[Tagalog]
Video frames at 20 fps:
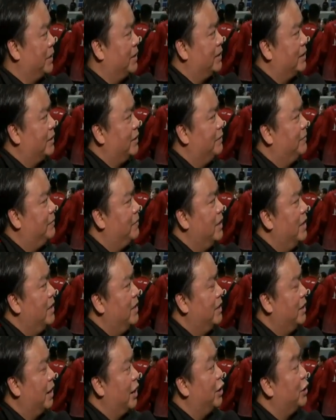competitive.
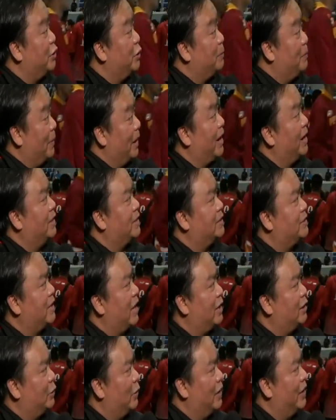There are new
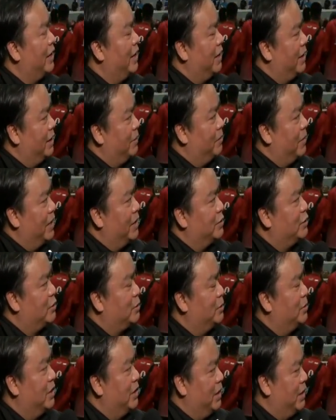players actually in many
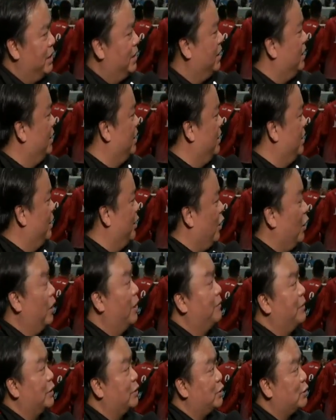school in
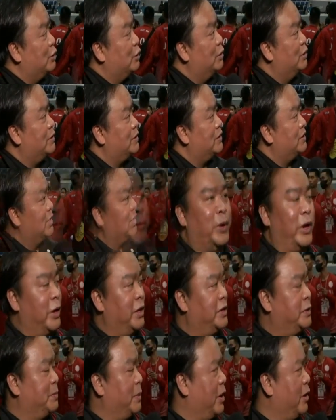all of the schools.
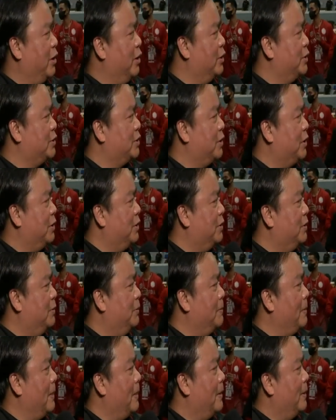We expect
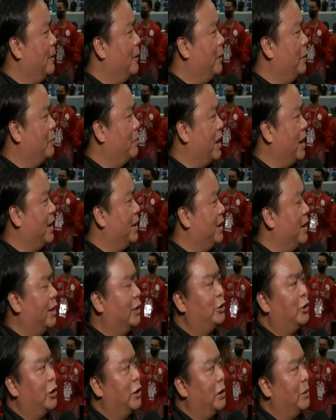also yung
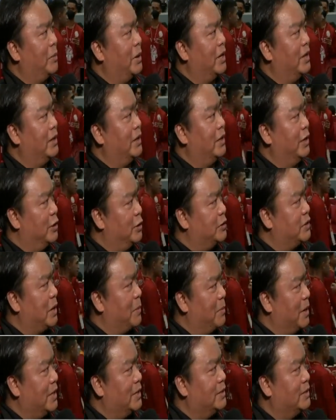magandang tournament dito
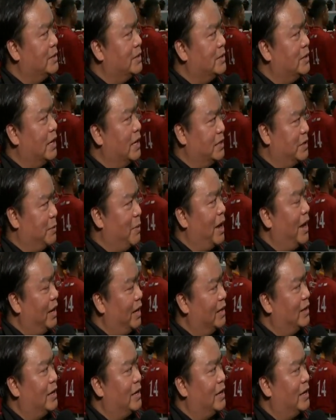sa men's kasi